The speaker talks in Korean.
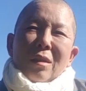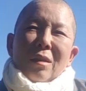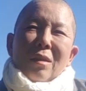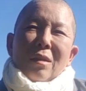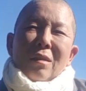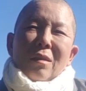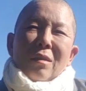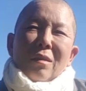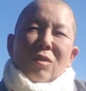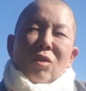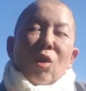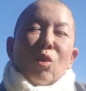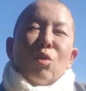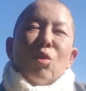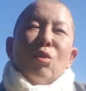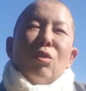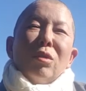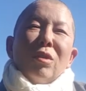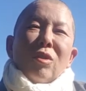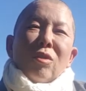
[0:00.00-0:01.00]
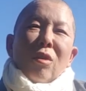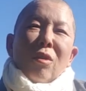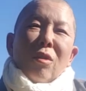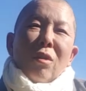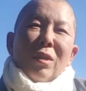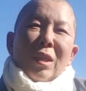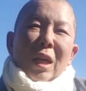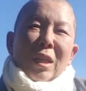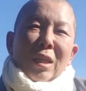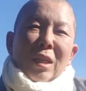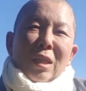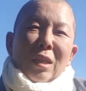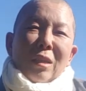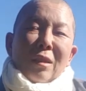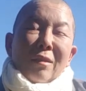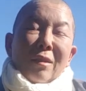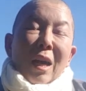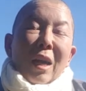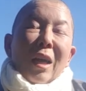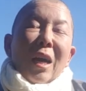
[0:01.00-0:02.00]
어, 저도 저
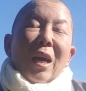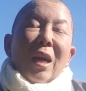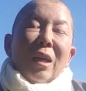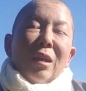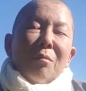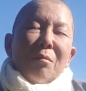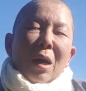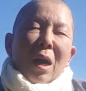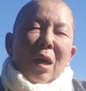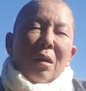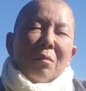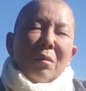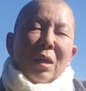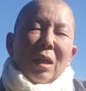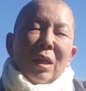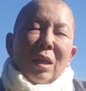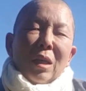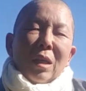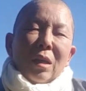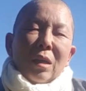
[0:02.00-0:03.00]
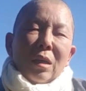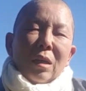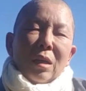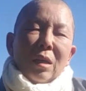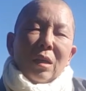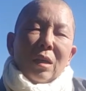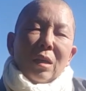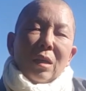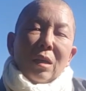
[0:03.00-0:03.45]
자신을 사랑하는 마음이